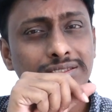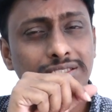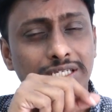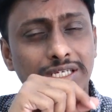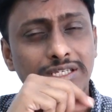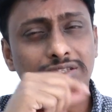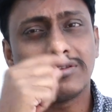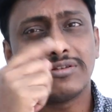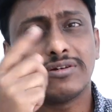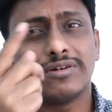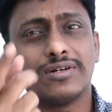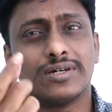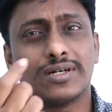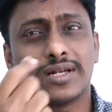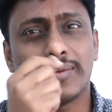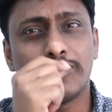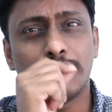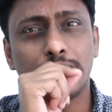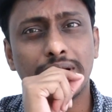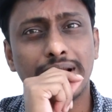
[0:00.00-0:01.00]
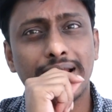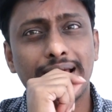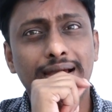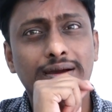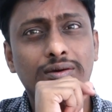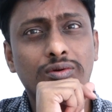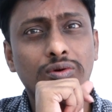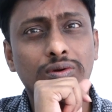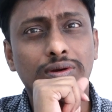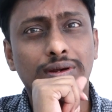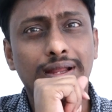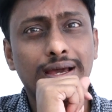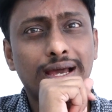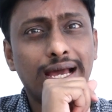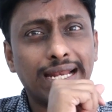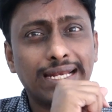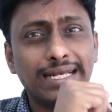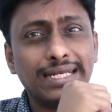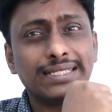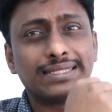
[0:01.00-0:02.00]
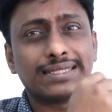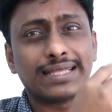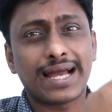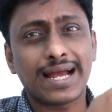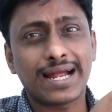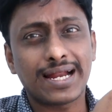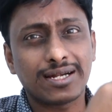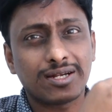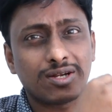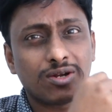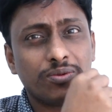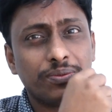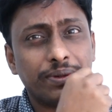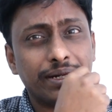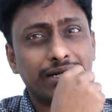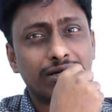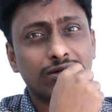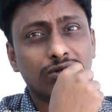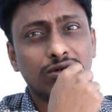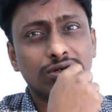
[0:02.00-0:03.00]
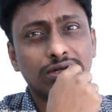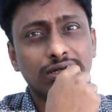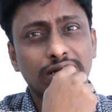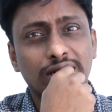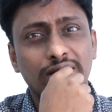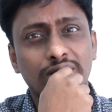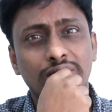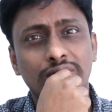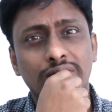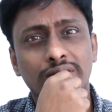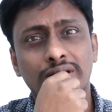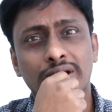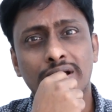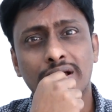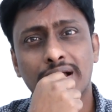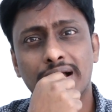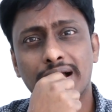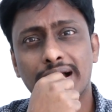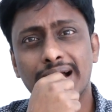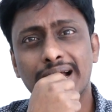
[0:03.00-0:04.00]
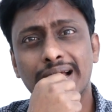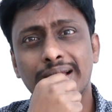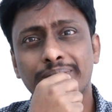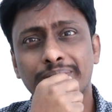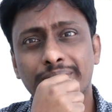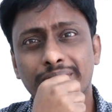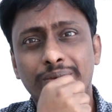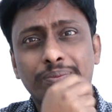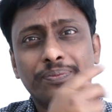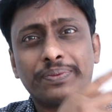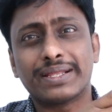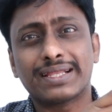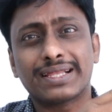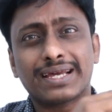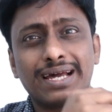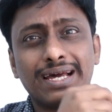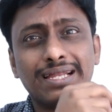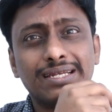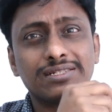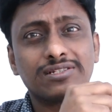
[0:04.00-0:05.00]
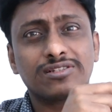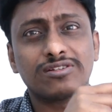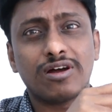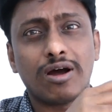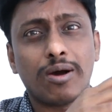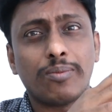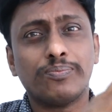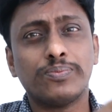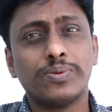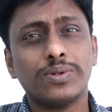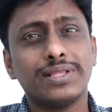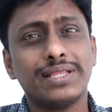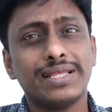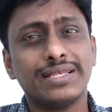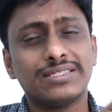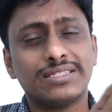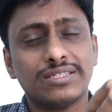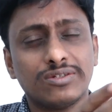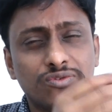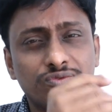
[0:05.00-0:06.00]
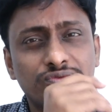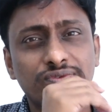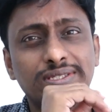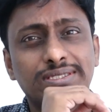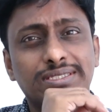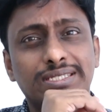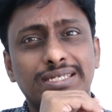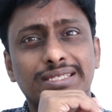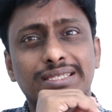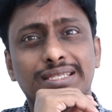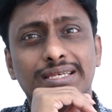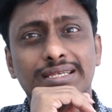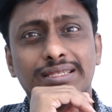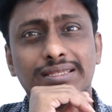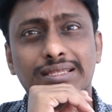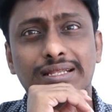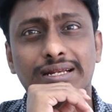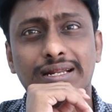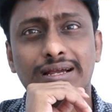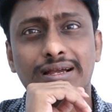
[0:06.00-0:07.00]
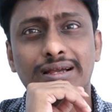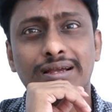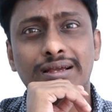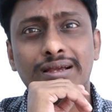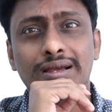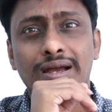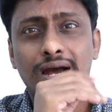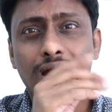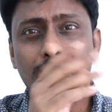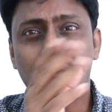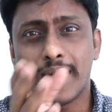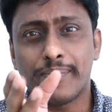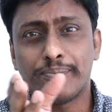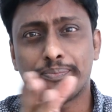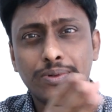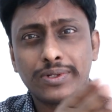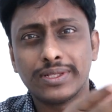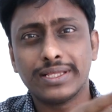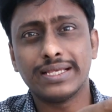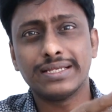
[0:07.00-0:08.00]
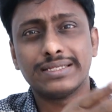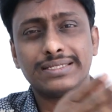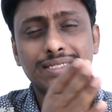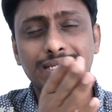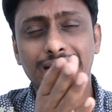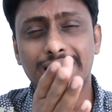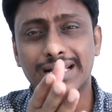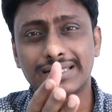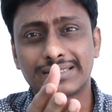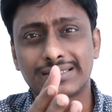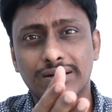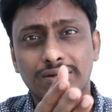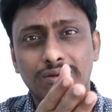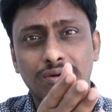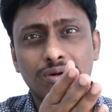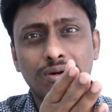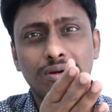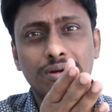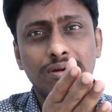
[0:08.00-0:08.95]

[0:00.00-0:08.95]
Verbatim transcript: చేతిలో డబ్బు లేకుండా అన్నీ తాకట్లో పెట్టుకుంటాం మీకు పథకాలు ఇస్తాం అప్పులు తెచ్చి నువ్వు ఇచ్చేదేంద్రా అప్పులు తెచ్చి అసలు